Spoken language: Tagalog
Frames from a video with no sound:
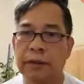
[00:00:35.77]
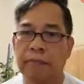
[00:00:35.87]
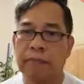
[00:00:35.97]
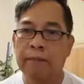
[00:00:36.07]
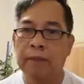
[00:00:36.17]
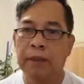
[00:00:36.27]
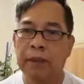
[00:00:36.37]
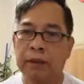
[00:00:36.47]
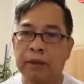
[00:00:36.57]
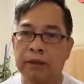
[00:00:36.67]
uh,
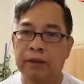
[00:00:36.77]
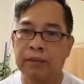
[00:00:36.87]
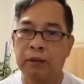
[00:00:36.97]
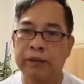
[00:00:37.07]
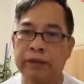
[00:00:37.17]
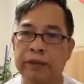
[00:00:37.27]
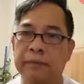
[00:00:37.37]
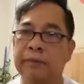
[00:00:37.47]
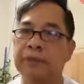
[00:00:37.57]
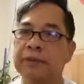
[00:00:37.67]
only 49
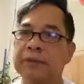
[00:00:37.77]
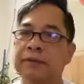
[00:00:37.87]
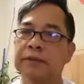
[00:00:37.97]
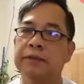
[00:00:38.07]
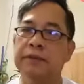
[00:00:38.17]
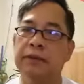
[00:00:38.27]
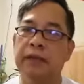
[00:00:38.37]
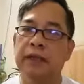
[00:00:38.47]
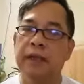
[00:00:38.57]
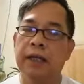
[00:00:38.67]
pesos
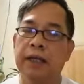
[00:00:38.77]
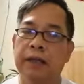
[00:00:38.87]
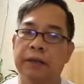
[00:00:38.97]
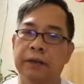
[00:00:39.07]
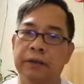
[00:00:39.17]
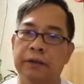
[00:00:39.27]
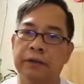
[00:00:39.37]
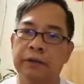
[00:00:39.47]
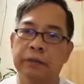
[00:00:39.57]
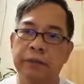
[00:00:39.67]
and third
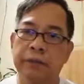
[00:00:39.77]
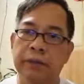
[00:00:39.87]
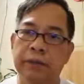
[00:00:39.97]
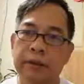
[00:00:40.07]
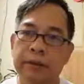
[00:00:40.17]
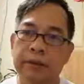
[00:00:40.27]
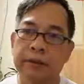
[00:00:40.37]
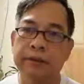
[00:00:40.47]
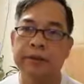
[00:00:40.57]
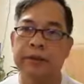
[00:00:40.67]
level is
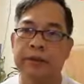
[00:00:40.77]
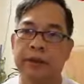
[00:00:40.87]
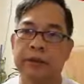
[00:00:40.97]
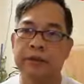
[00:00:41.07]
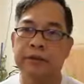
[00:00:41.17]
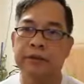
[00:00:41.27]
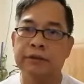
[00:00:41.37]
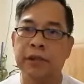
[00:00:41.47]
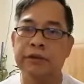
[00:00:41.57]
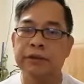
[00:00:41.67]
Leo
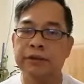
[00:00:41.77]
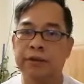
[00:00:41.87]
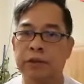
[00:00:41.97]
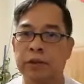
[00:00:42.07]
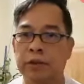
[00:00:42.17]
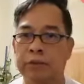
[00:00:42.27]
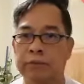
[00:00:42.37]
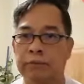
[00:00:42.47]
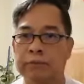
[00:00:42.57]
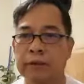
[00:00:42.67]
Thunderstorm
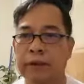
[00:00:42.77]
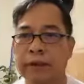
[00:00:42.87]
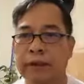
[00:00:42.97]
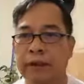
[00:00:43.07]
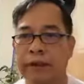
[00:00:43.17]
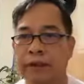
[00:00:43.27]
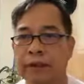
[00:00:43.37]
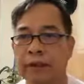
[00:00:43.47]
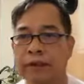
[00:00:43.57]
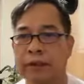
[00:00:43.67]
ayan na uh,
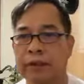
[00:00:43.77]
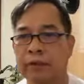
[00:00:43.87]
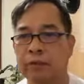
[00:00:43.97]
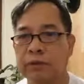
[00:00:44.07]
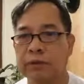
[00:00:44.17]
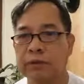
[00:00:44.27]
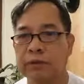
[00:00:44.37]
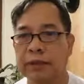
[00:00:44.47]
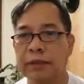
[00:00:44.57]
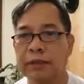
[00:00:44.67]
which is
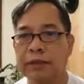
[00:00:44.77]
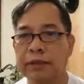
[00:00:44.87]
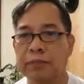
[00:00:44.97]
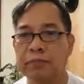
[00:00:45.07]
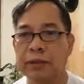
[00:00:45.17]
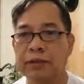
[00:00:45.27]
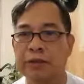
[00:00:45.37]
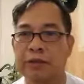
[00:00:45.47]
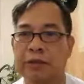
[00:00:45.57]
99 pesos only